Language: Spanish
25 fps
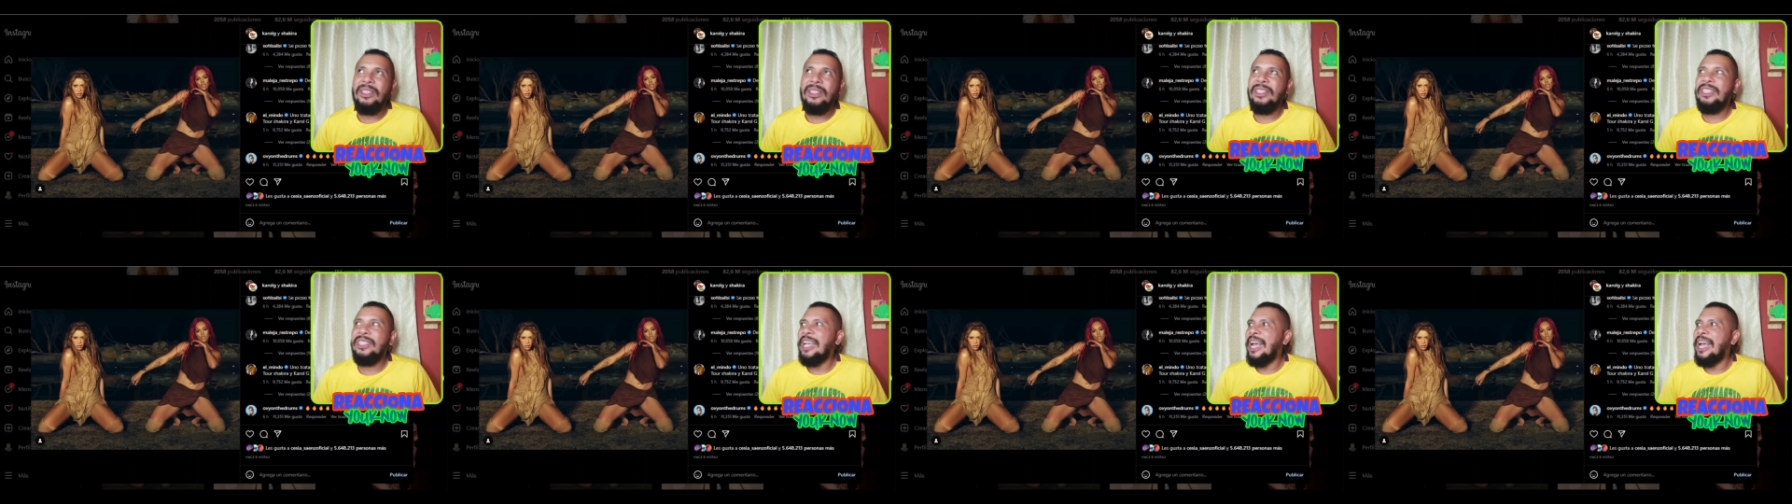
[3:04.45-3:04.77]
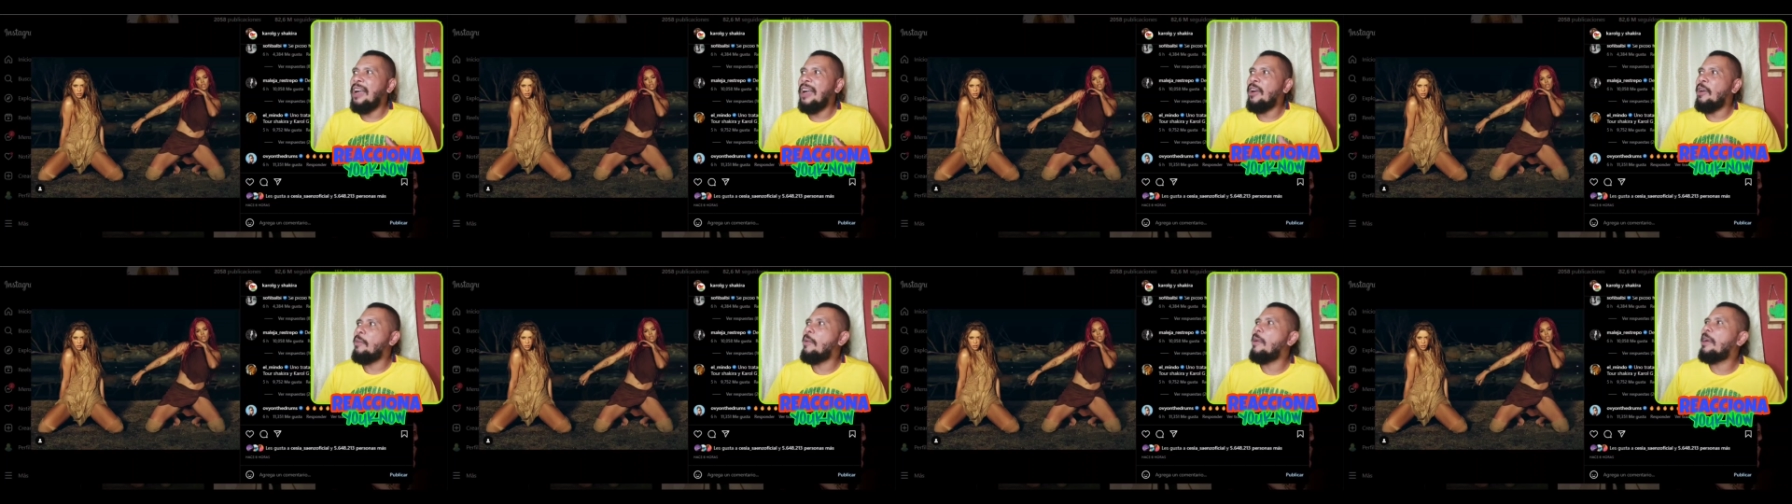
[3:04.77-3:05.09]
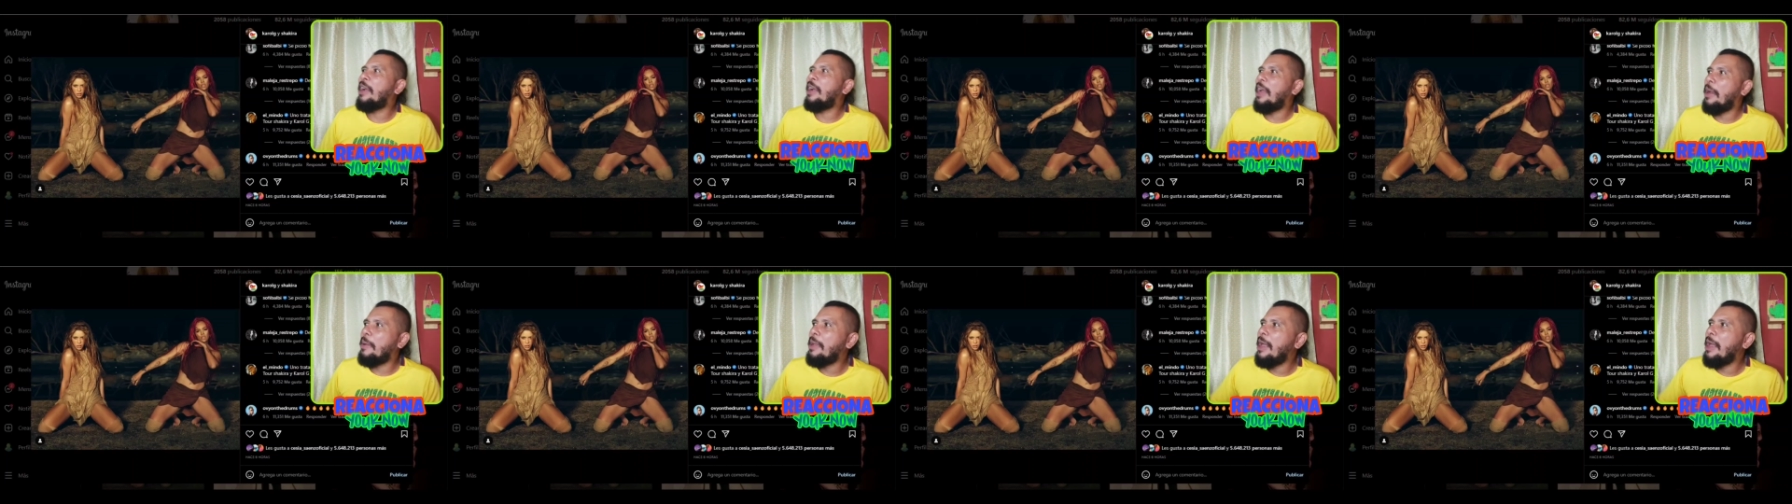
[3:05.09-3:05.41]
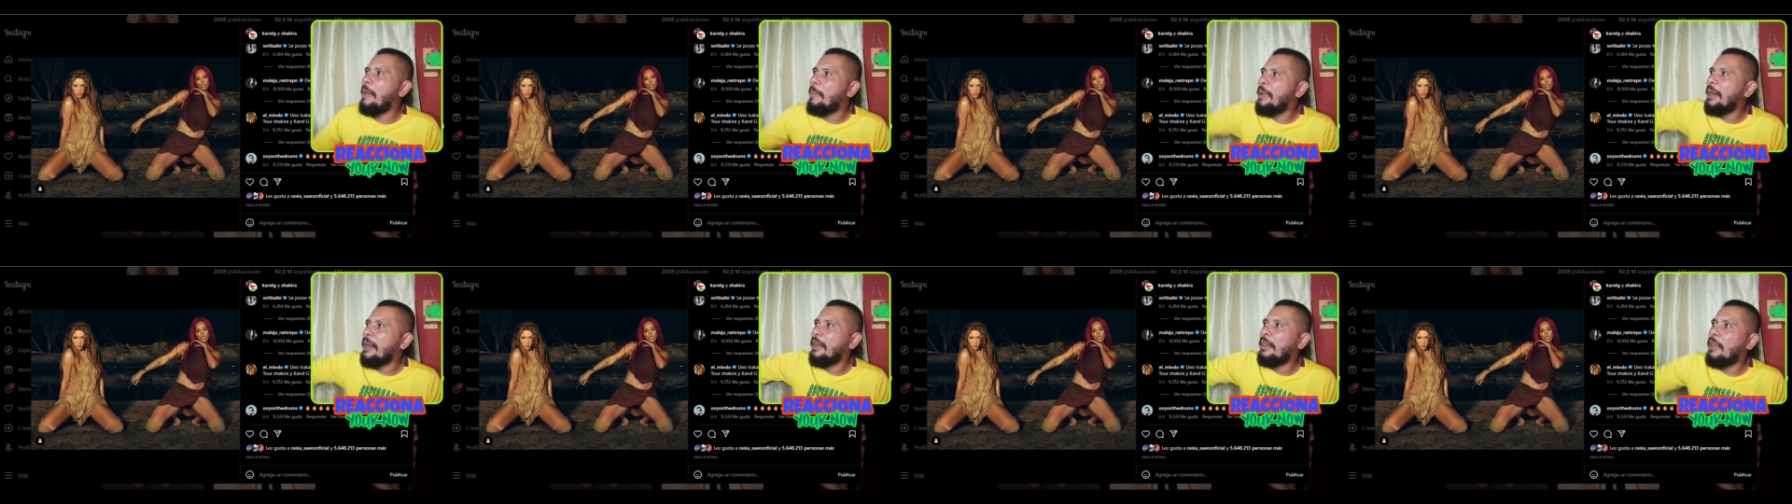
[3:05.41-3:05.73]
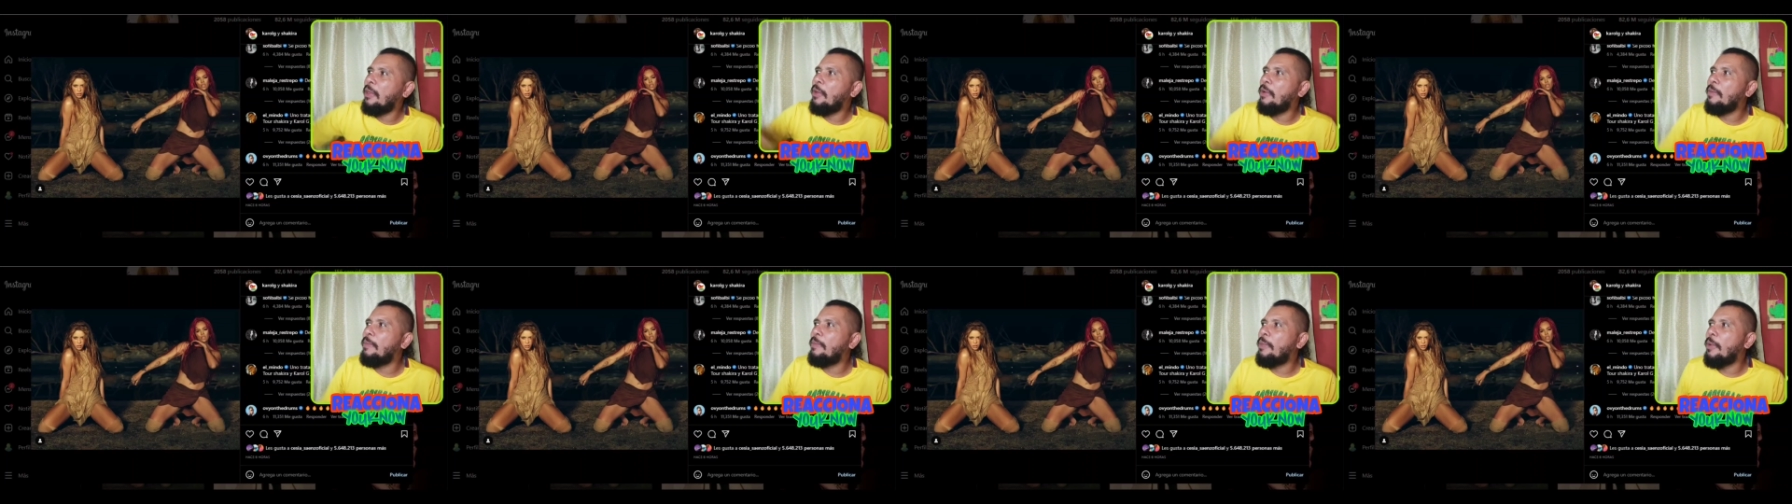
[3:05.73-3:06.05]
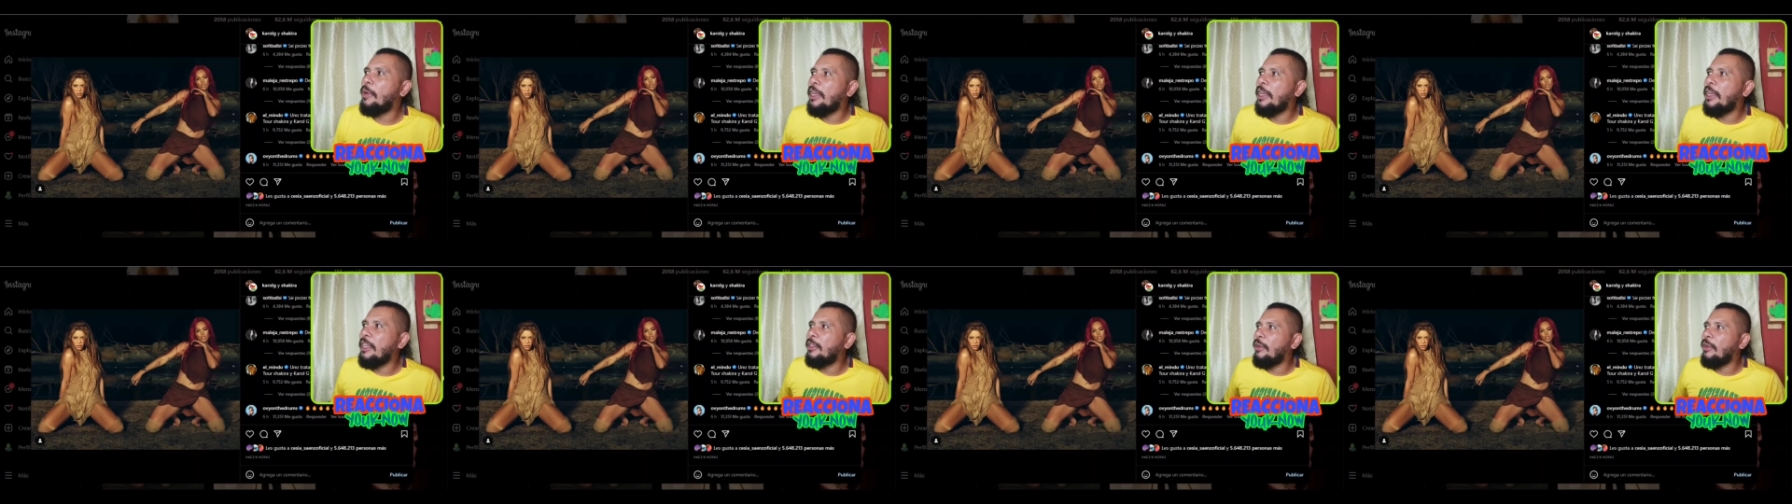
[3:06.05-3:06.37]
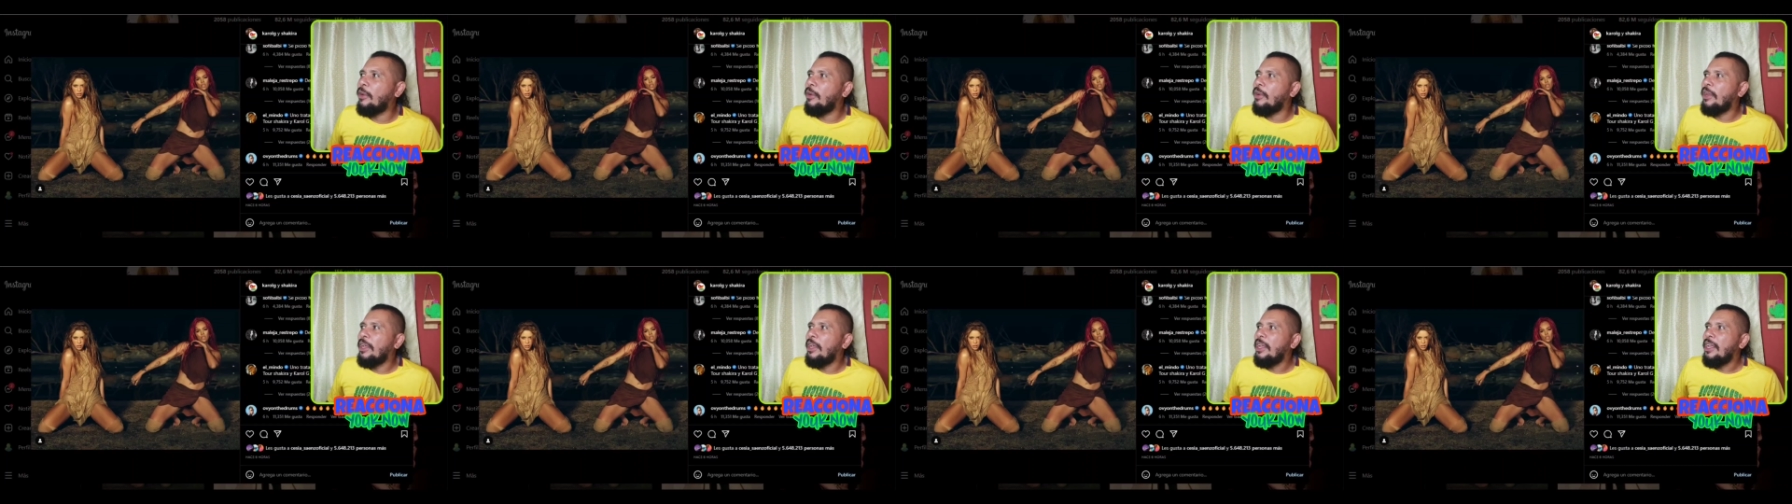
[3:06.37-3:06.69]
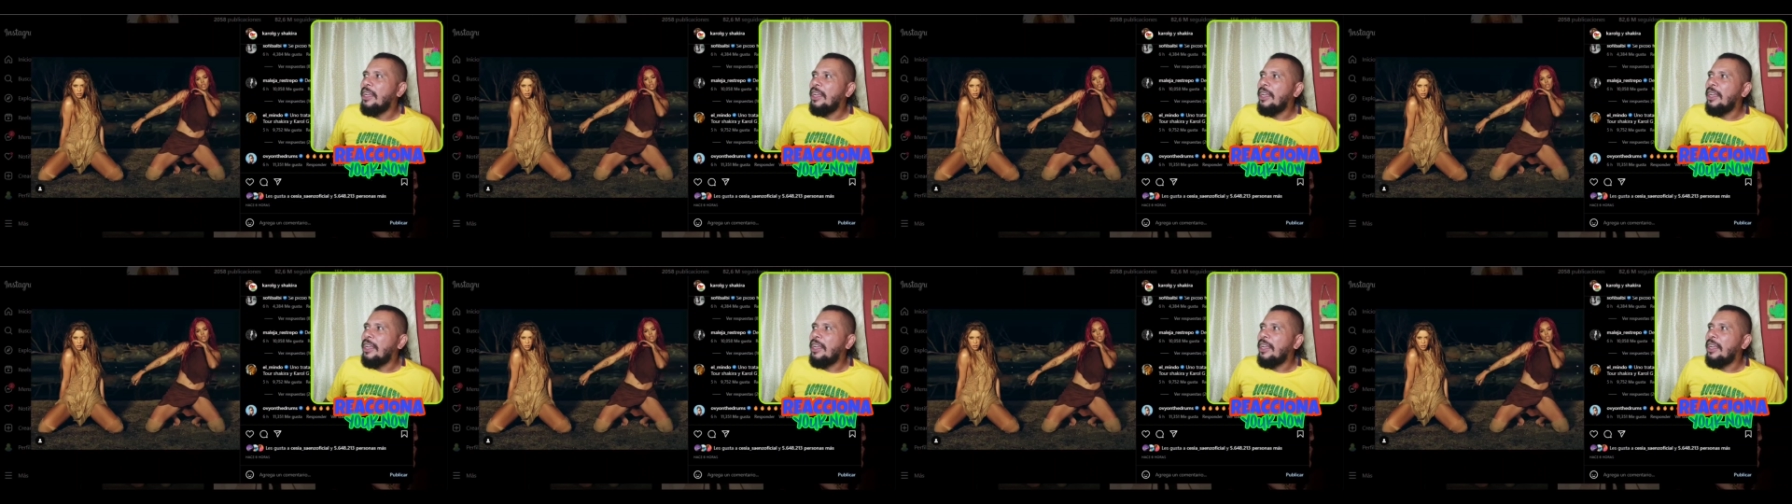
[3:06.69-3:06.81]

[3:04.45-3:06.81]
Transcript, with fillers: ya como que había perdido un poquito